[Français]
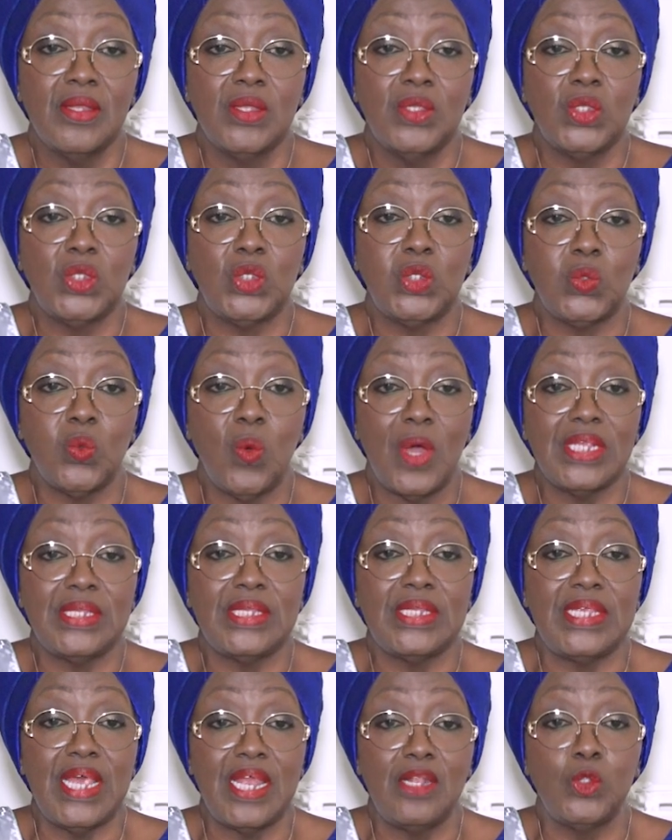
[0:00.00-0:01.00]
soit
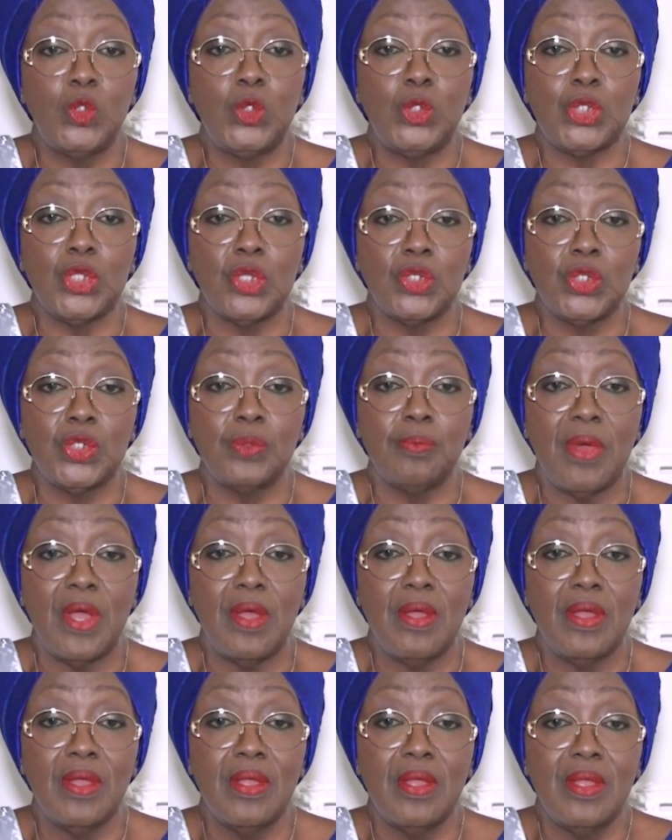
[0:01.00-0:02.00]
celle du
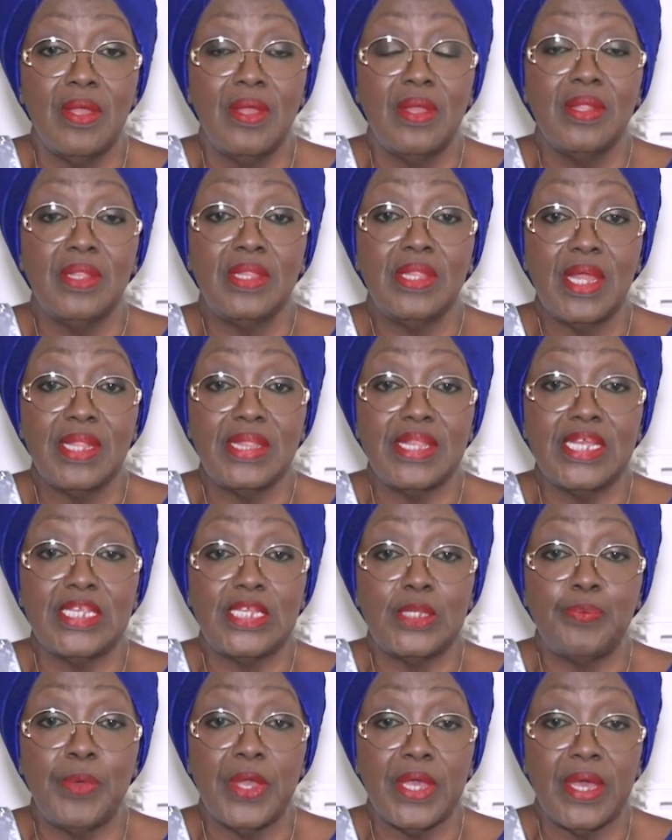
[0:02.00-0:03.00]
changement tant
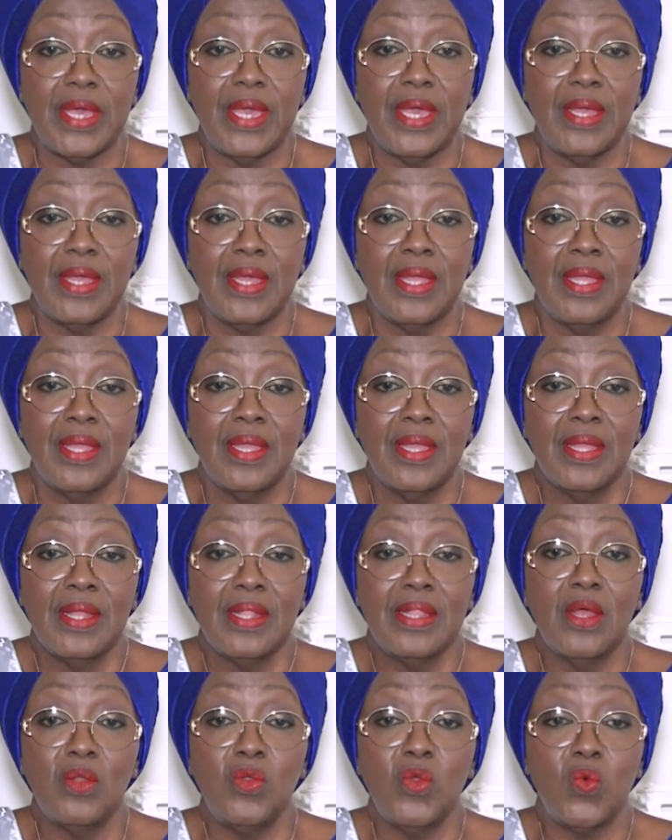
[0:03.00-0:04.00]
espéré
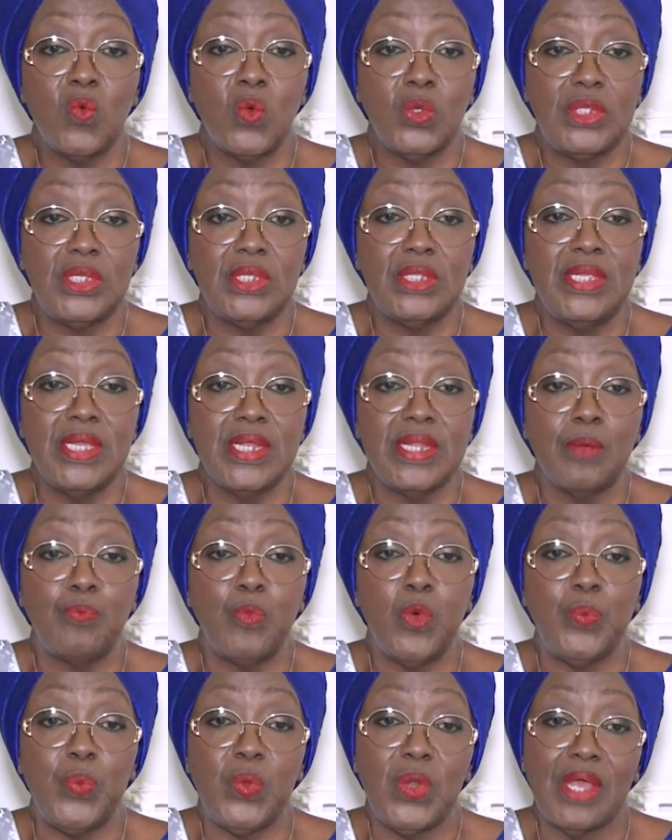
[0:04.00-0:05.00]
dans le quotidien des
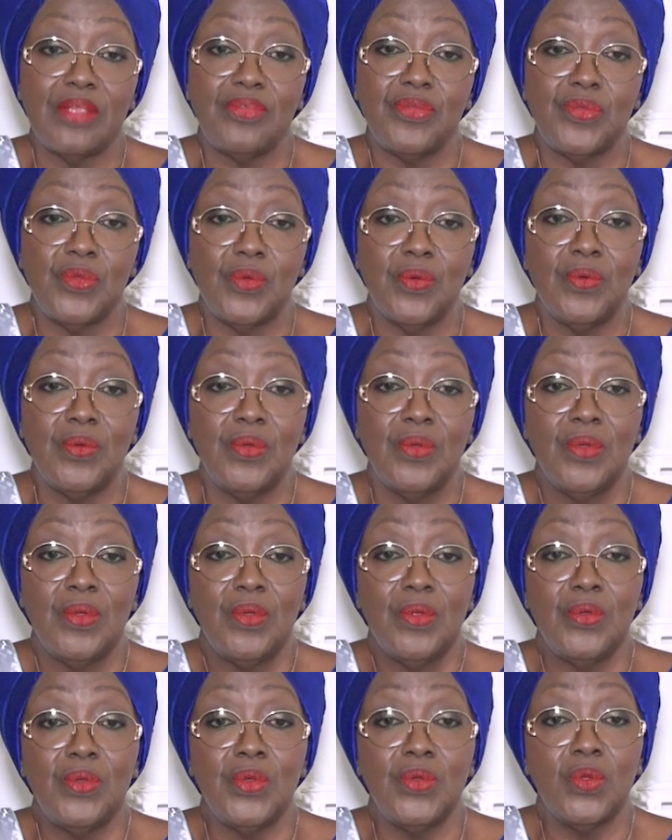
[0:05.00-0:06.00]
populations
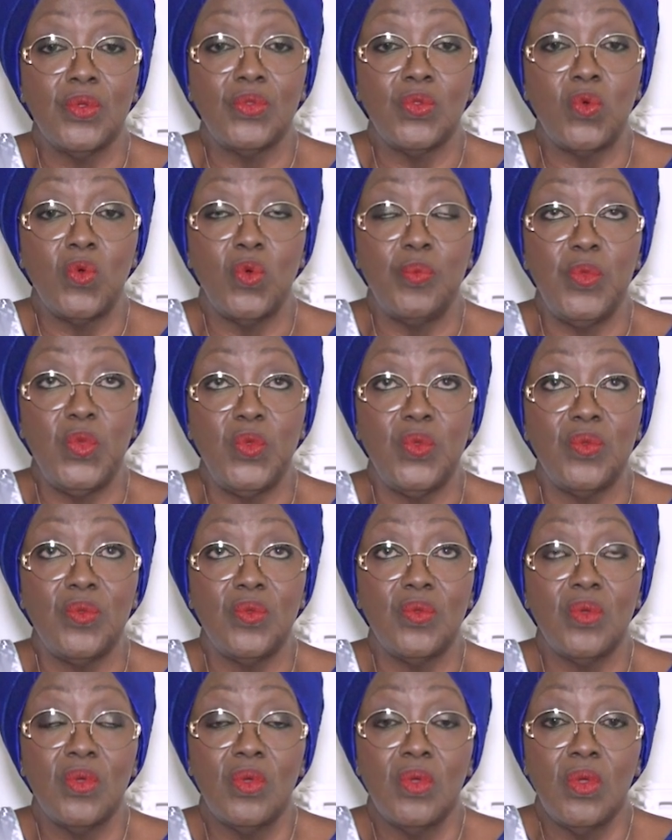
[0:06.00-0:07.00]
de notre commune,
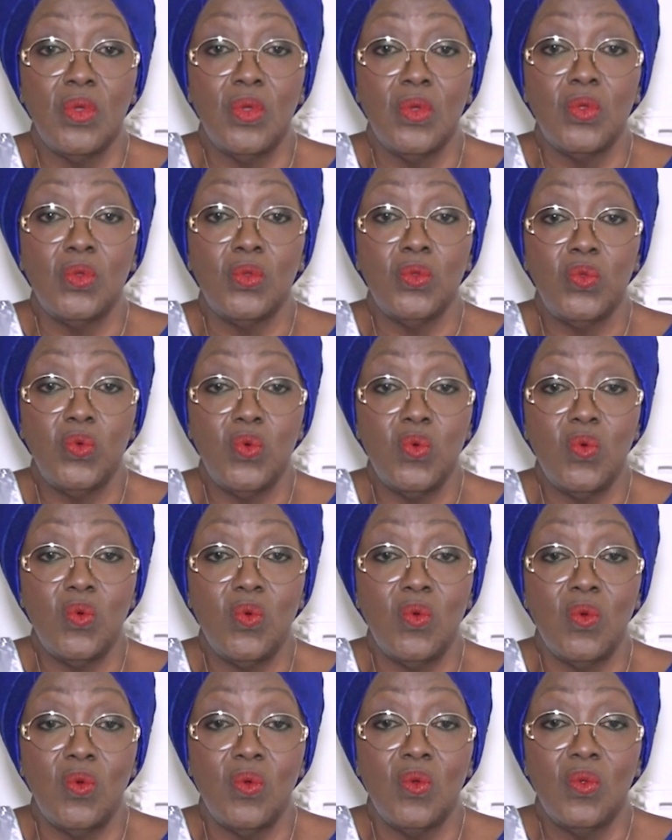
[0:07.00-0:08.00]
d'où
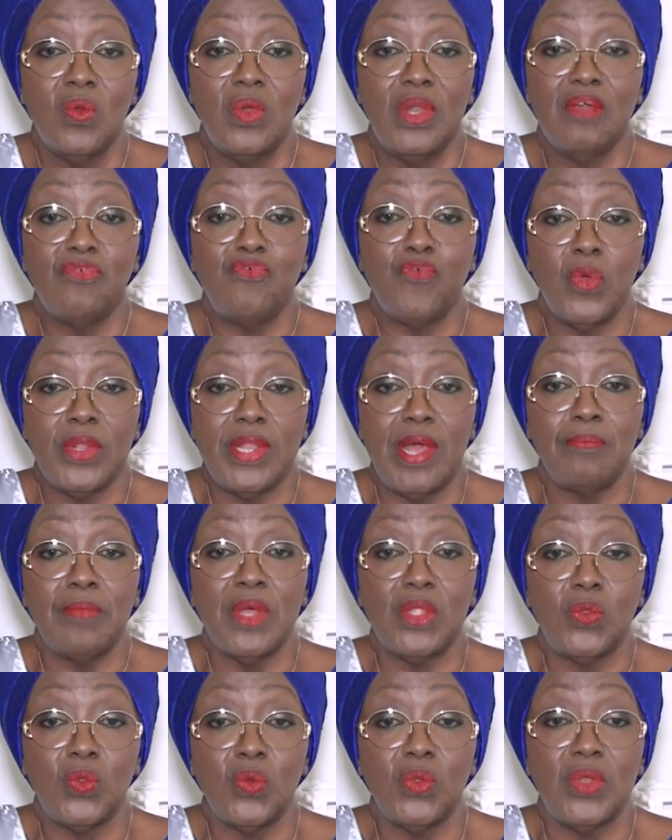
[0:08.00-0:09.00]
les
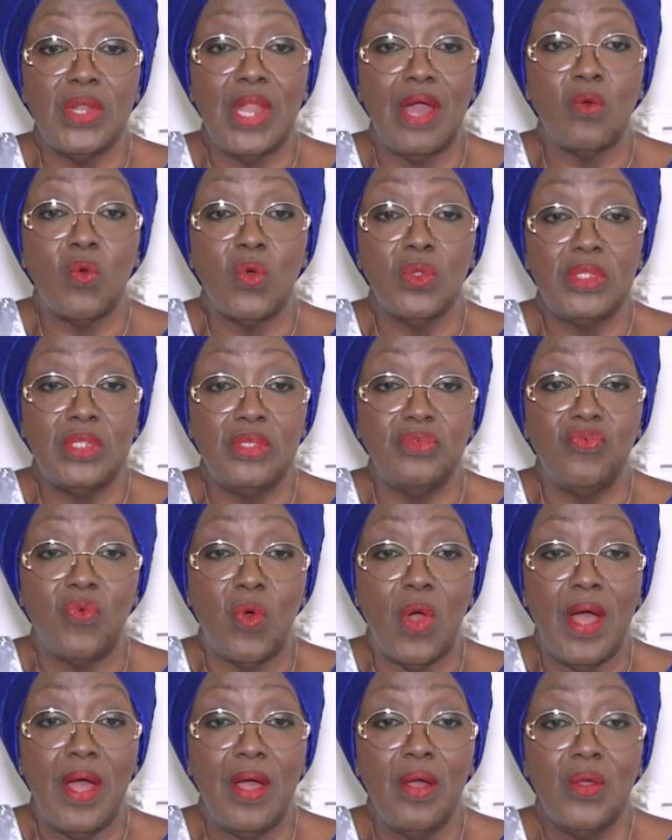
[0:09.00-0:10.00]
fondamentaux de la Côte
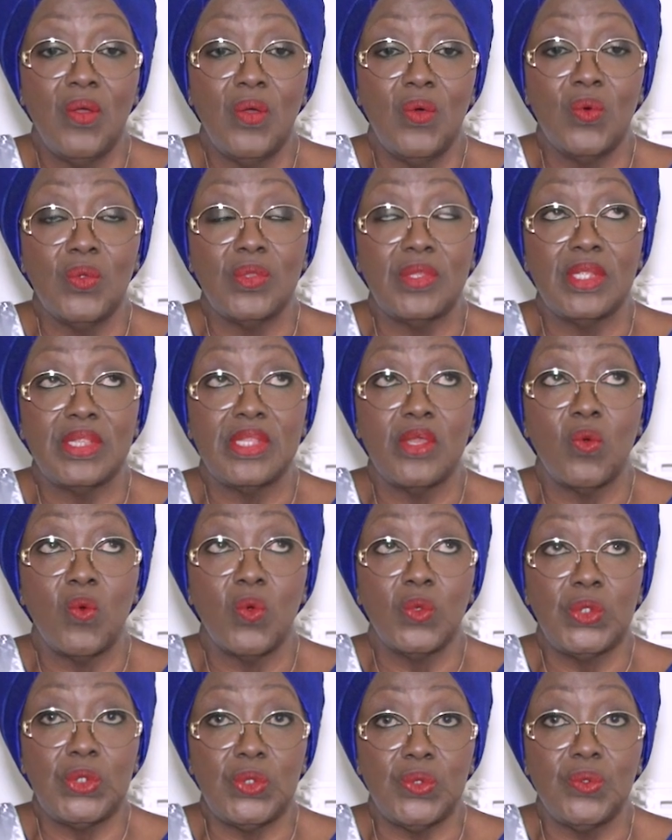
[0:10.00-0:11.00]
d'Ivoire ont été
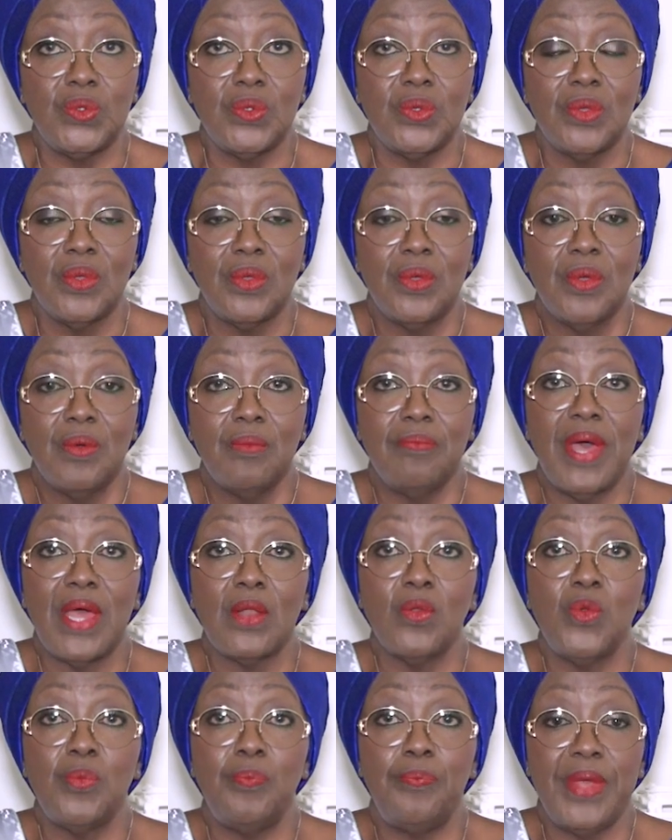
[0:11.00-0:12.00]
conçus
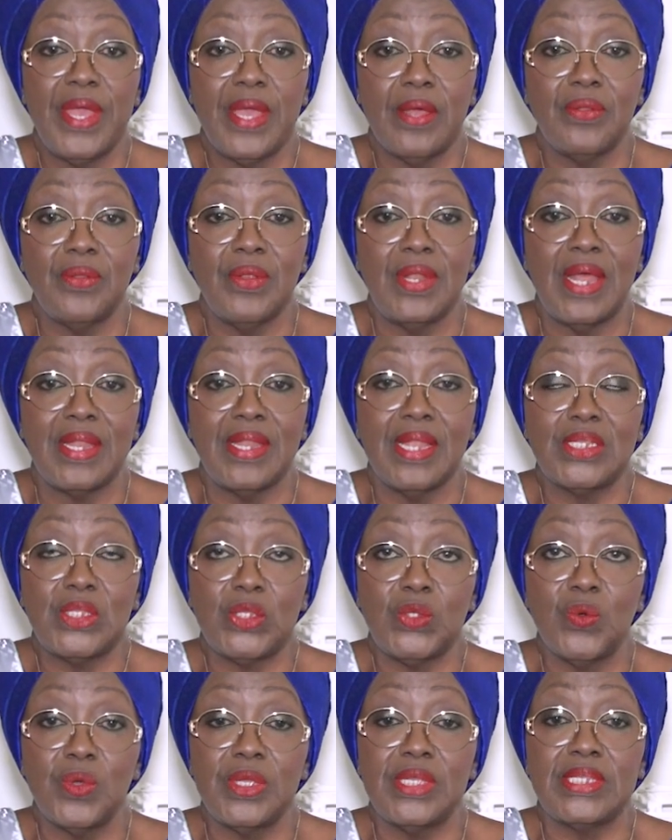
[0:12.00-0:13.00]
par le Père de la
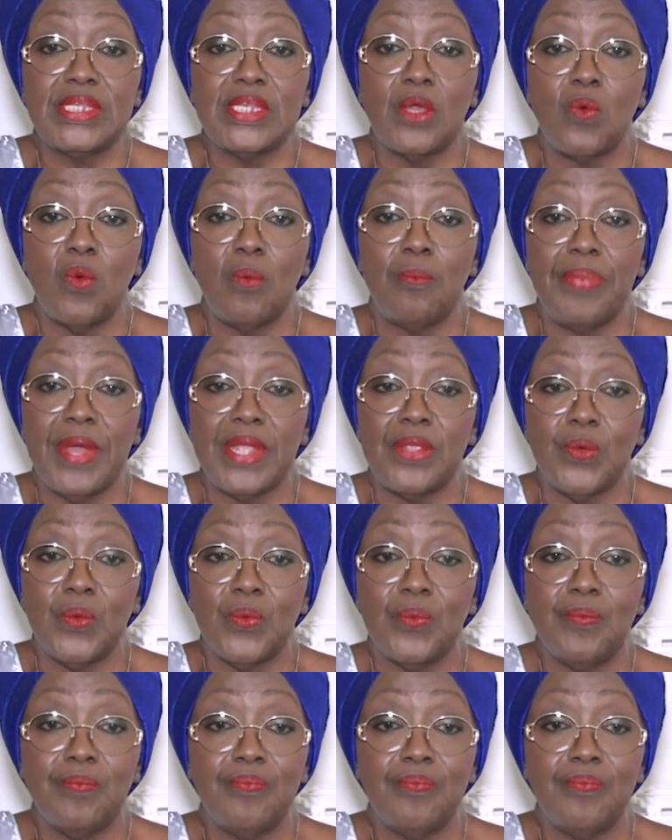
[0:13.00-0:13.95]
Nation et ses compagnons.